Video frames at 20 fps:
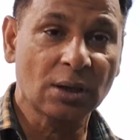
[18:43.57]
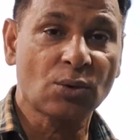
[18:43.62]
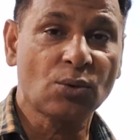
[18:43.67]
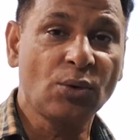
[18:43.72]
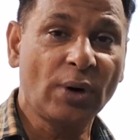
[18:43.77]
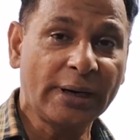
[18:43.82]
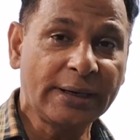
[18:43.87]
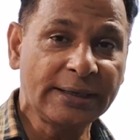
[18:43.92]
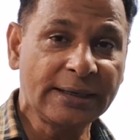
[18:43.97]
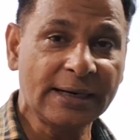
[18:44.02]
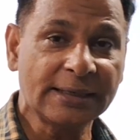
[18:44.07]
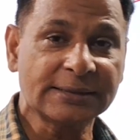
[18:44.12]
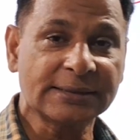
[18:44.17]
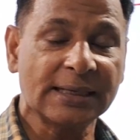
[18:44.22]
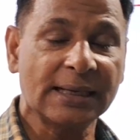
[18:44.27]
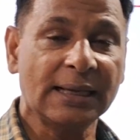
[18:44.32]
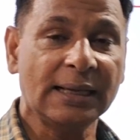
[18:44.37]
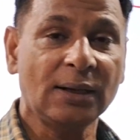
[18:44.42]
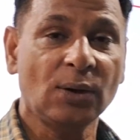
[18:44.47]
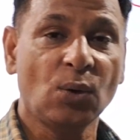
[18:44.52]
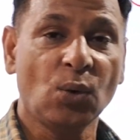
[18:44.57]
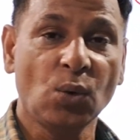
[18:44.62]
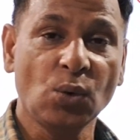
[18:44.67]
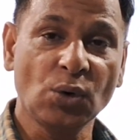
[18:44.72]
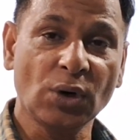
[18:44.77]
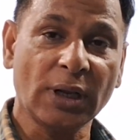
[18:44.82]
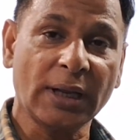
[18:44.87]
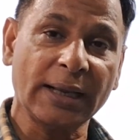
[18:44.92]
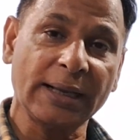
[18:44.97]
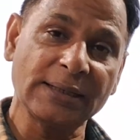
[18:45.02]
कोऑर्डिनेट्स है
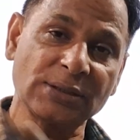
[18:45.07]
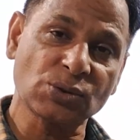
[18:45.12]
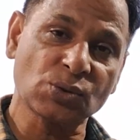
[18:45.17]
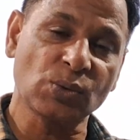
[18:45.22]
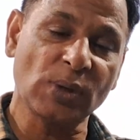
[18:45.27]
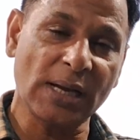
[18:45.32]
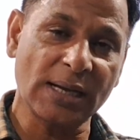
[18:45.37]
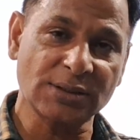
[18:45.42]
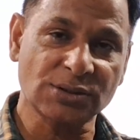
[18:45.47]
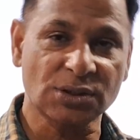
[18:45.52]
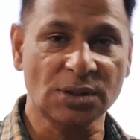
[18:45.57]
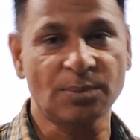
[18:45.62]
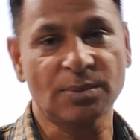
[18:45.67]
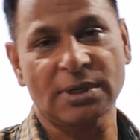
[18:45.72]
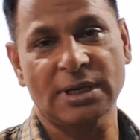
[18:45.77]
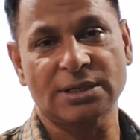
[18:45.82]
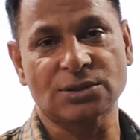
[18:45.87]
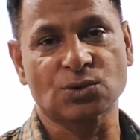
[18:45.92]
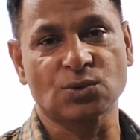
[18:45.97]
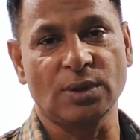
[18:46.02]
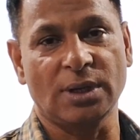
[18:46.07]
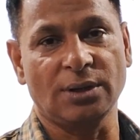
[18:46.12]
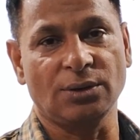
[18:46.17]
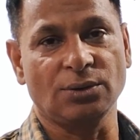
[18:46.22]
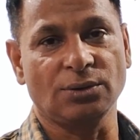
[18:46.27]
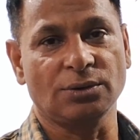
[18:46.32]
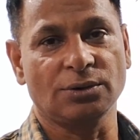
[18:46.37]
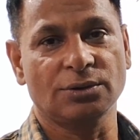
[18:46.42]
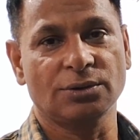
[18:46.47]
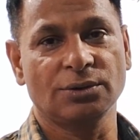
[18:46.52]
उनके स्क्वायर सम का स्क्वायर
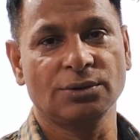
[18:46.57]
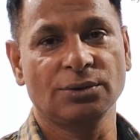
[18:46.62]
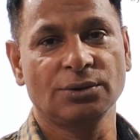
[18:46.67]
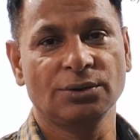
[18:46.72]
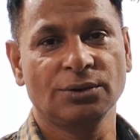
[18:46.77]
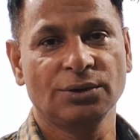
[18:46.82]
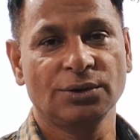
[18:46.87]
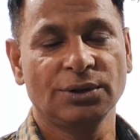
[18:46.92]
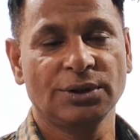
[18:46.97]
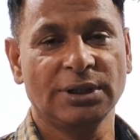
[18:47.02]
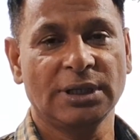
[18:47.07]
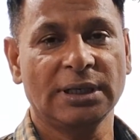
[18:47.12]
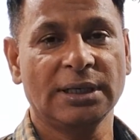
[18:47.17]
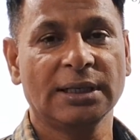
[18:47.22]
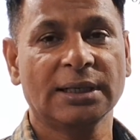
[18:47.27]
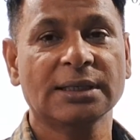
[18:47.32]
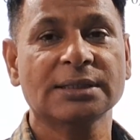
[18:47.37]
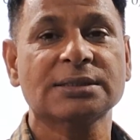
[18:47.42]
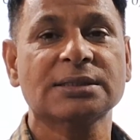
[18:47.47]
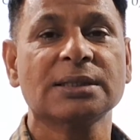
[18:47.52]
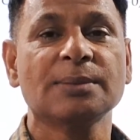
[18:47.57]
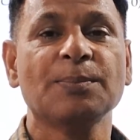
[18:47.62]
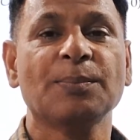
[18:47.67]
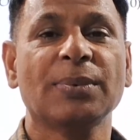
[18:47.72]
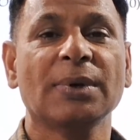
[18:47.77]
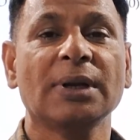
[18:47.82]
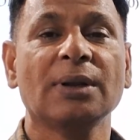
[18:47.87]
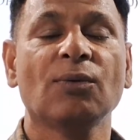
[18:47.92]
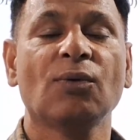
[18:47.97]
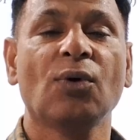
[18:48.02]
हो यानी कि
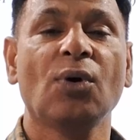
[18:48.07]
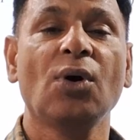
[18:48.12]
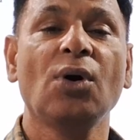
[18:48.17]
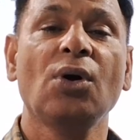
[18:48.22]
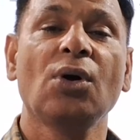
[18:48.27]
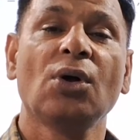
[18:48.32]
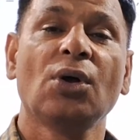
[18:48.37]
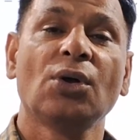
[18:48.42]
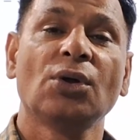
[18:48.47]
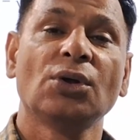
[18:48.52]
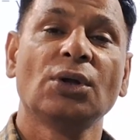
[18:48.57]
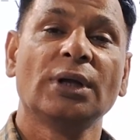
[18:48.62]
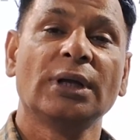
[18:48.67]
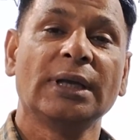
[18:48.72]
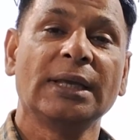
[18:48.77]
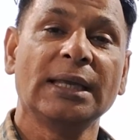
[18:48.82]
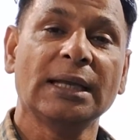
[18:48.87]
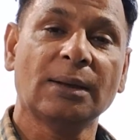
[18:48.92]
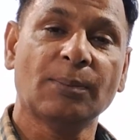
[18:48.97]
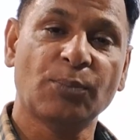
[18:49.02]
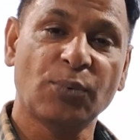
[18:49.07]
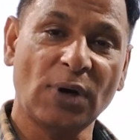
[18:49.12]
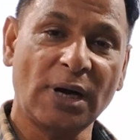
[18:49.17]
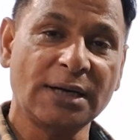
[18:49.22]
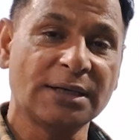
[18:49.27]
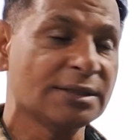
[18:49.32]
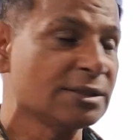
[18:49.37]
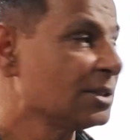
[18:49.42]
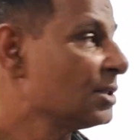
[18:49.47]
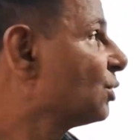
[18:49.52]
सिंपली वो एक
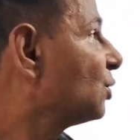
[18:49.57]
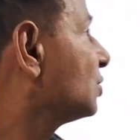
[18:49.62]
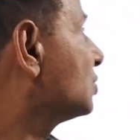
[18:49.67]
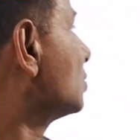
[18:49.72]
पॉइंट जीरो